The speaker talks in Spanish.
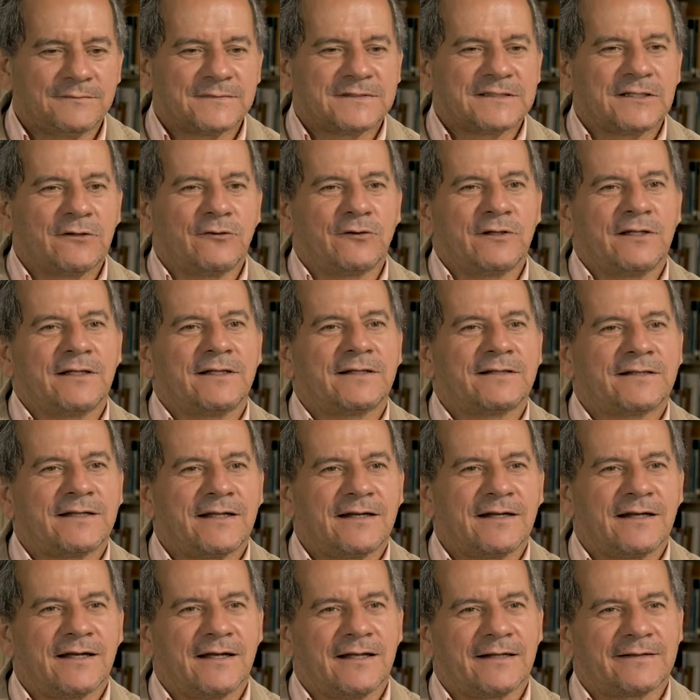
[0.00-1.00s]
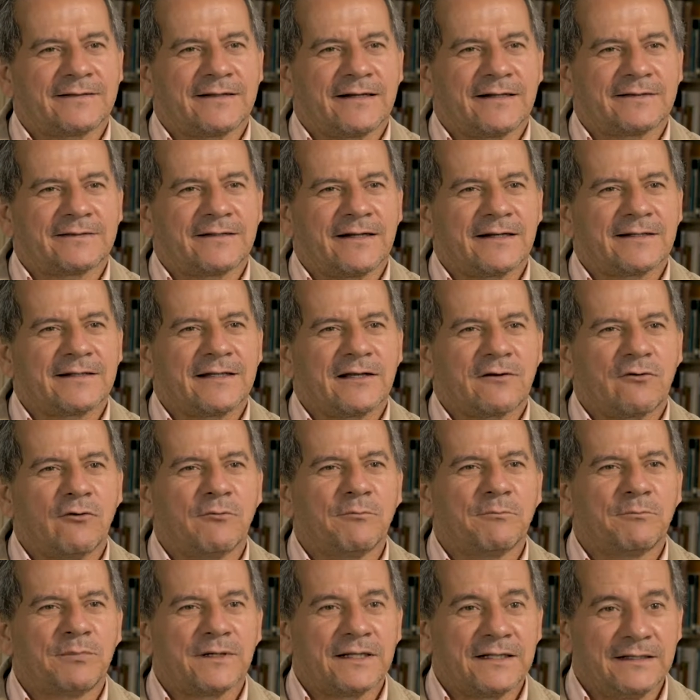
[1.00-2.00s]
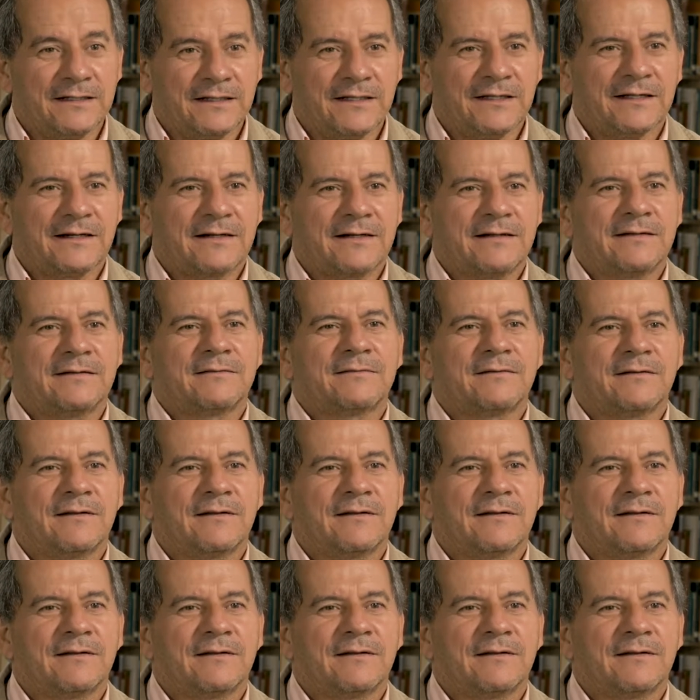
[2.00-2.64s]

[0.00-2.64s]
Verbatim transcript: se orientan a tratar de comprender